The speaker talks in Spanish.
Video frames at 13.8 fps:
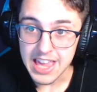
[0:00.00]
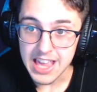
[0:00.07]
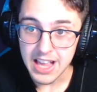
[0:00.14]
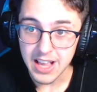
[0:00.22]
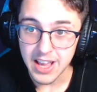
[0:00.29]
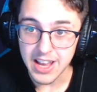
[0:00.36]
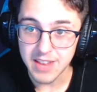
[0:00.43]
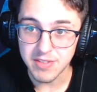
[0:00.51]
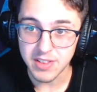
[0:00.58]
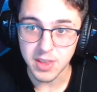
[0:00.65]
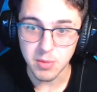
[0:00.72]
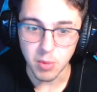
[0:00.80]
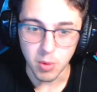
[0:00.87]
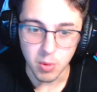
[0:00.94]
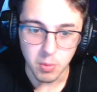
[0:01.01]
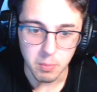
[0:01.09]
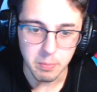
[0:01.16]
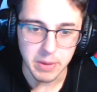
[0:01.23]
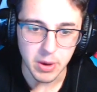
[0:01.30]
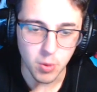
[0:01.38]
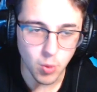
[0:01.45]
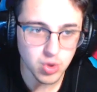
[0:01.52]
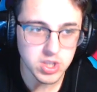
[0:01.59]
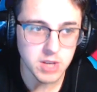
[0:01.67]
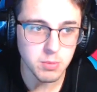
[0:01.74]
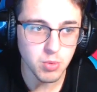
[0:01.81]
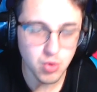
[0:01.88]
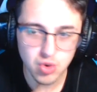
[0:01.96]
Y en efectivo, me
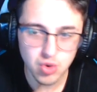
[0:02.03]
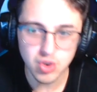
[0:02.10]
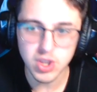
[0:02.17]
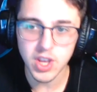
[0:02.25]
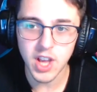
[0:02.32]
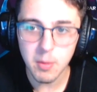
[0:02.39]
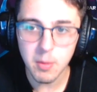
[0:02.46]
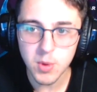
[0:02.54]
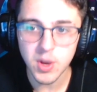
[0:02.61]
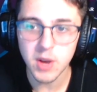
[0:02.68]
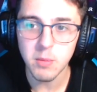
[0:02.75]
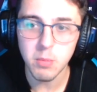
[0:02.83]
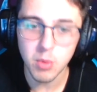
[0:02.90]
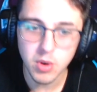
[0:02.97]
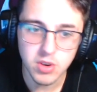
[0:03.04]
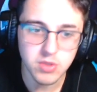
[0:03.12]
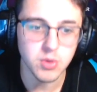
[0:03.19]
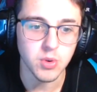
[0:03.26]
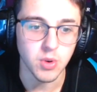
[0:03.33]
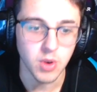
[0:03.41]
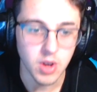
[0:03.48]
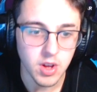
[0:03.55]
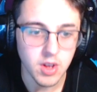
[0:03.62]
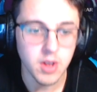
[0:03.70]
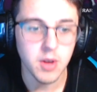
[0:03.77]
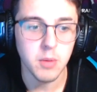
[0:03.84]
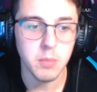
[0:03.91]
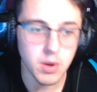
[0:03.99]
gusta mucho este cambio que han puesto.
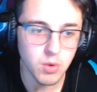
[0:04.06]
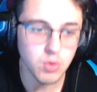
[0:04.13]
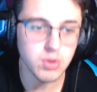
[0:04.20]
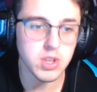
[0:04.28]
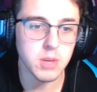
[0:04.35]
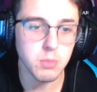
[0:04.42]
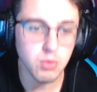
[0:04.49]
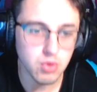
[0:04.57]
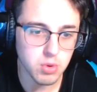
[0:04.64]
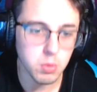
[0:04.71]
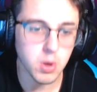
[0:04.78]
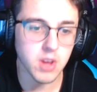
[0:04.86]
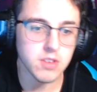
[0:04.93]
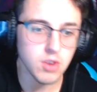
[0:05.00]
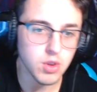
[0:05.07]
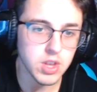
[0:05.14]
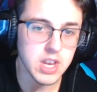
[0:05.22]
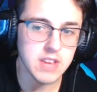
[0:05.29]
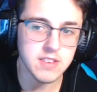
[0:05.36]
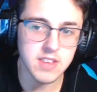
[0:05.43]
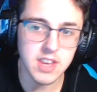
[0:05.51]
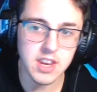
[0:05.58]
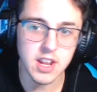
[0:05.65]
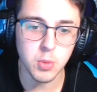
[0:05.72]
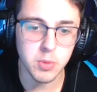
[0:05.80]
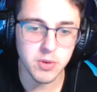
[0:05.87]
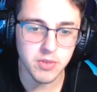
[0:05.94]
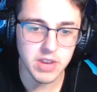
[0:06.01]
Me gusta mucho porque si no tenías que ir a
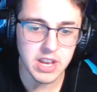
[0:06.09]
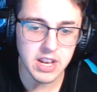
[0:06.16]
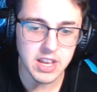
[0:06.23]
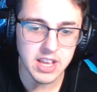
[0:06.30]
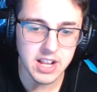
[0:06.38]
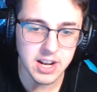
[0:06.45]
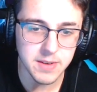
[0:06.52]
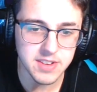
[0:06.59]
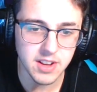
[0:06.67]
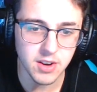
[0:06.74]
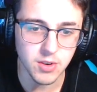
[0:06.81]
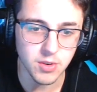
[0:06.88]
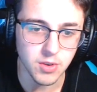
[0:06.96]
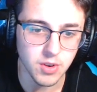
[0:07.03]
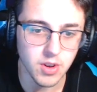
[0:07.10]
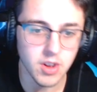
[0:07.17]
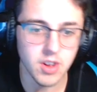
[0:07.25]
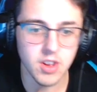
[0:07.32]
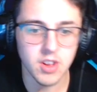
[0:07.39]
tu perfil y revisarlo.